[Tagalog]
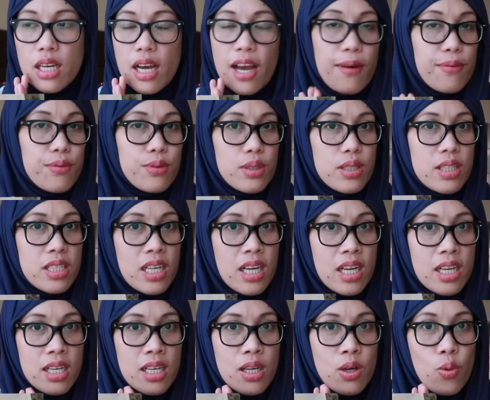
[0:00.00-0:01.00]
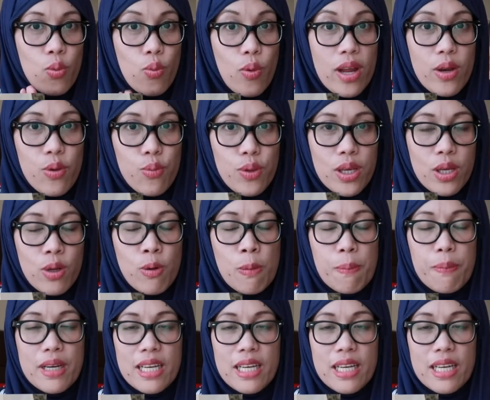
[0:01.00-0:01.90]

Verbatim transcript: after ng one week kong